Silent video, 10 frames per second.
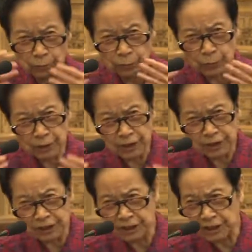无论
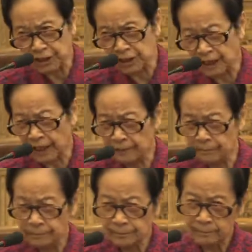是金
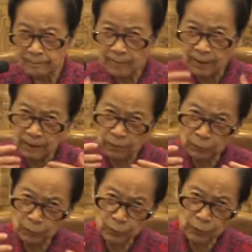钱，
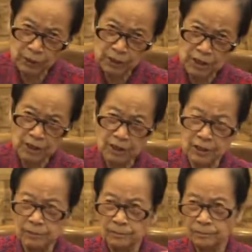无论
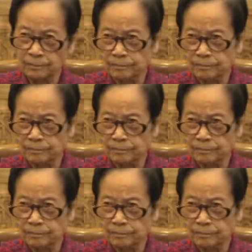是……